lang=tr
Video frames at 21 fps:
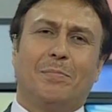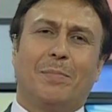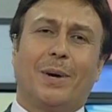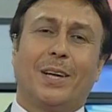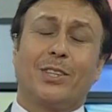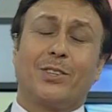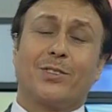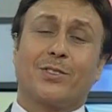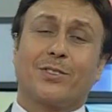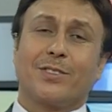
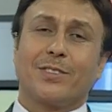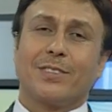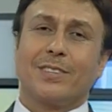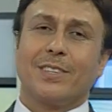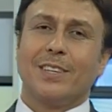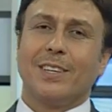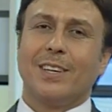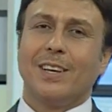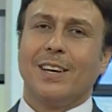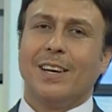Barış
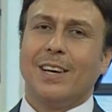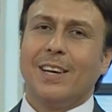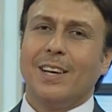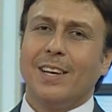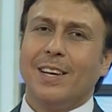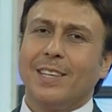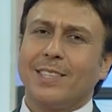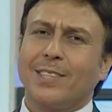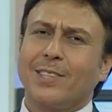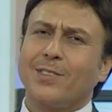
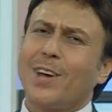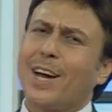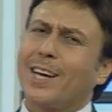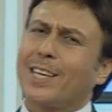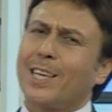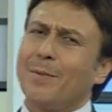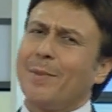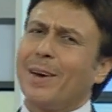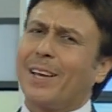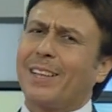
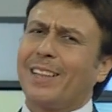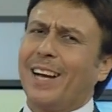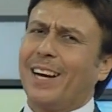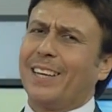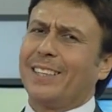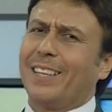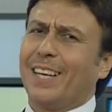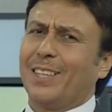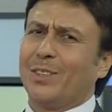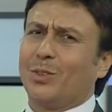Sıcak
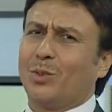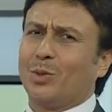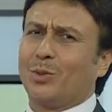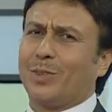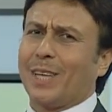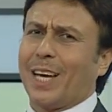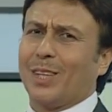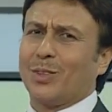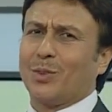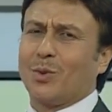yemeklerden
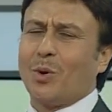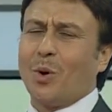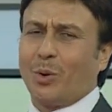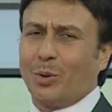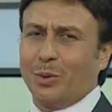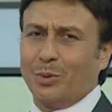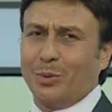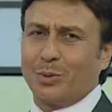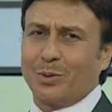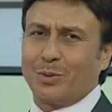tüten
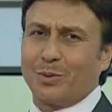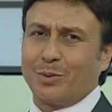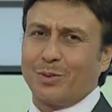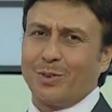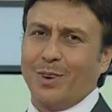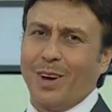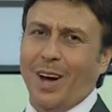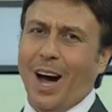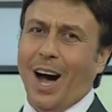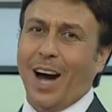kokudur.
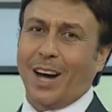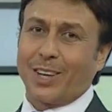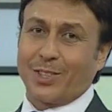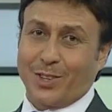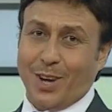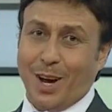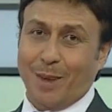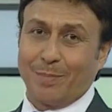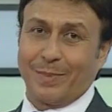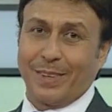
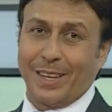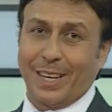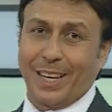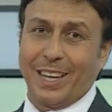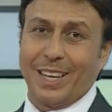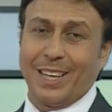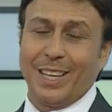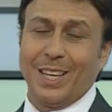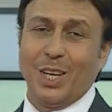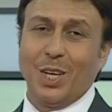
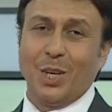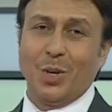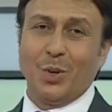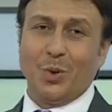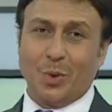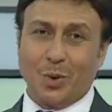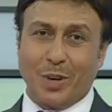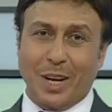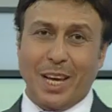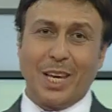Akşamda
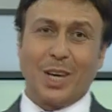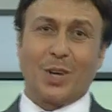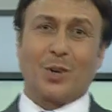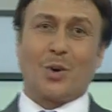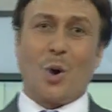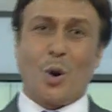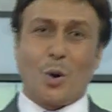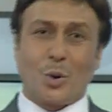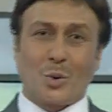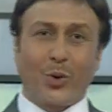yüreği
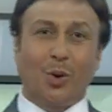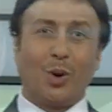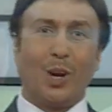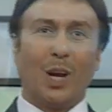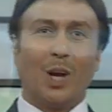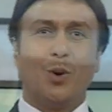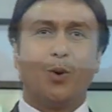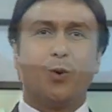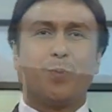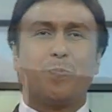
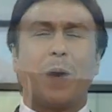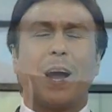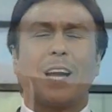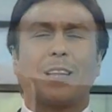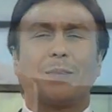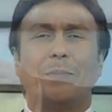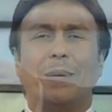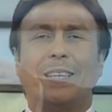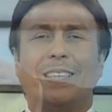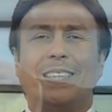korkuyla
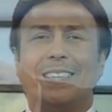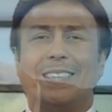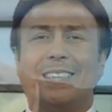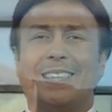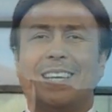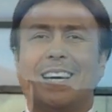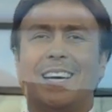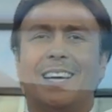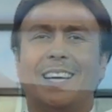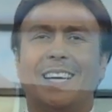
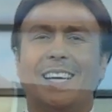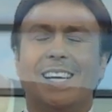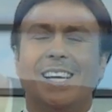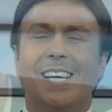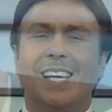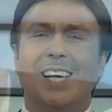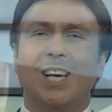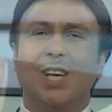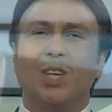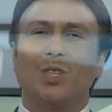ürpertmediğinde
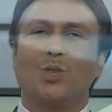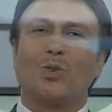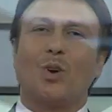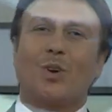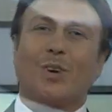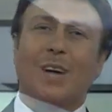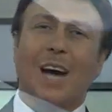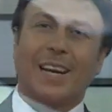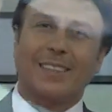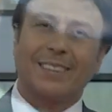
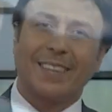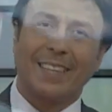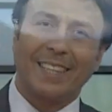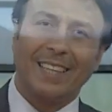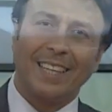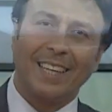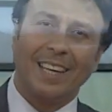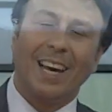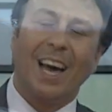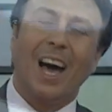
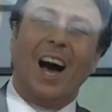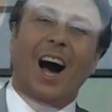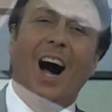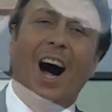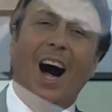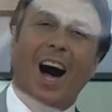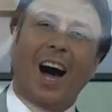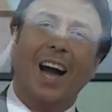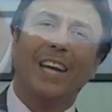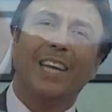sokaktaki
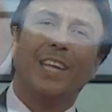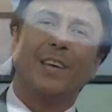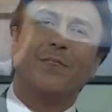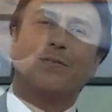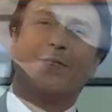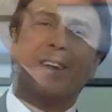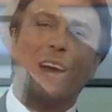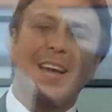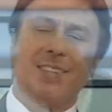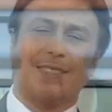ani
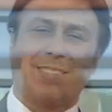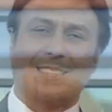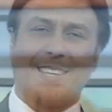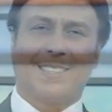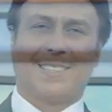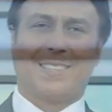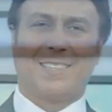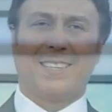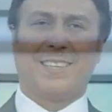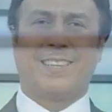
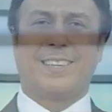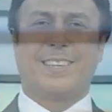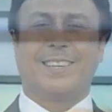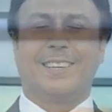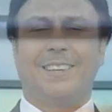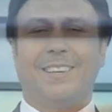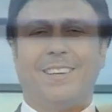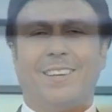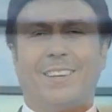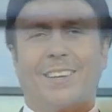fransesi
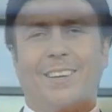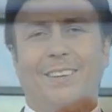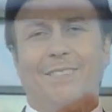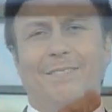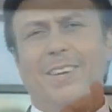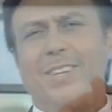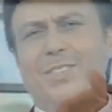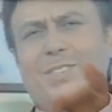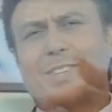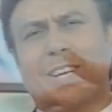
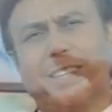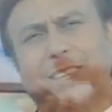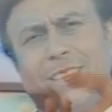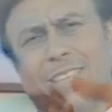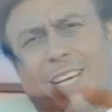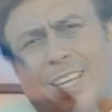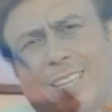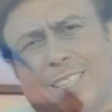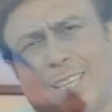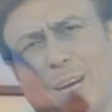ve
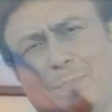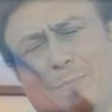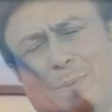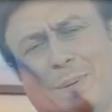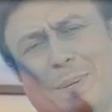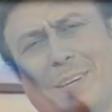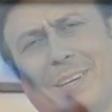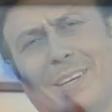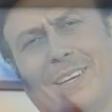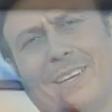çalınan
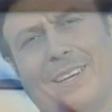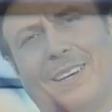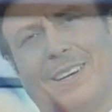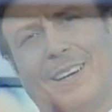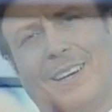kapı